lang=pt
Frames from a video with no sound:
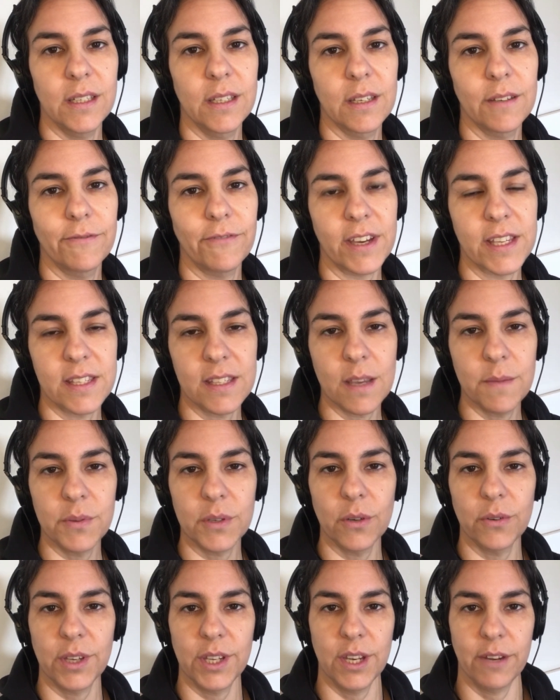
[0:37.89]
que faz tempo
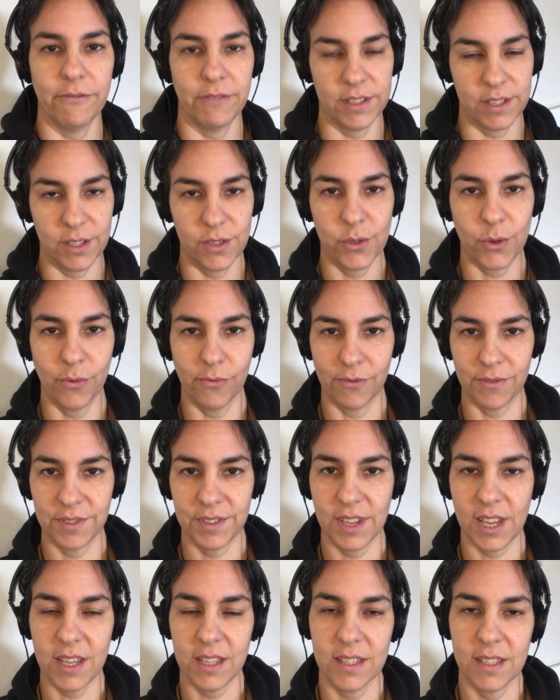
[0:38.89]
que eu queria fazer isso com
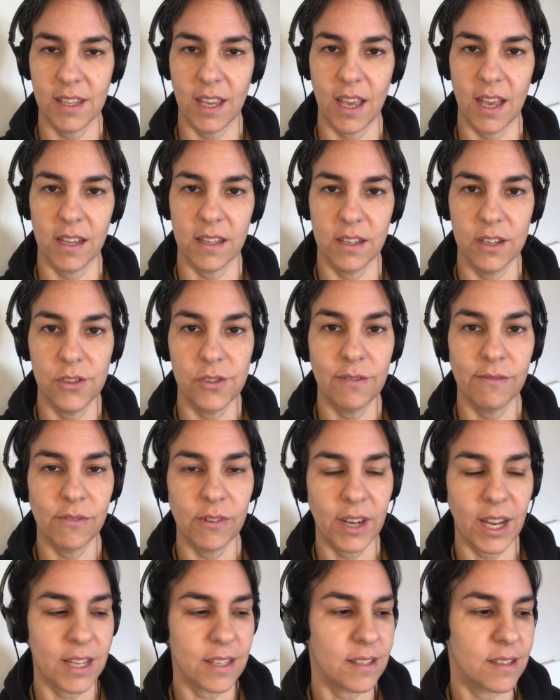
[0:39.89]
vocês, que é a grande
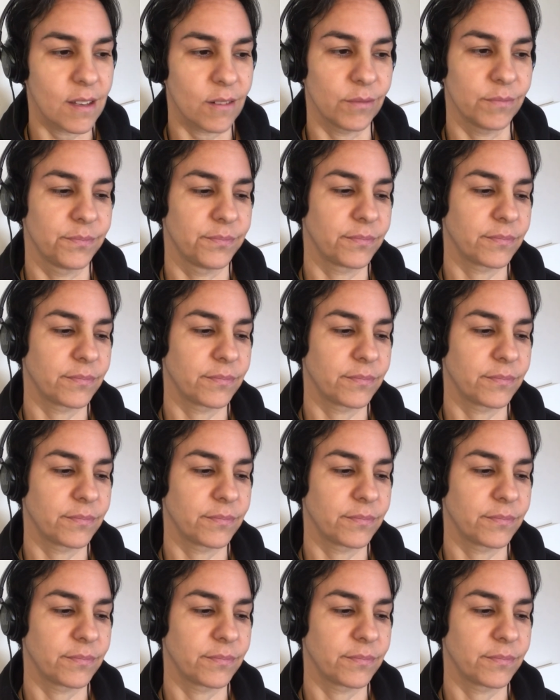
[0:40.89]
invocação,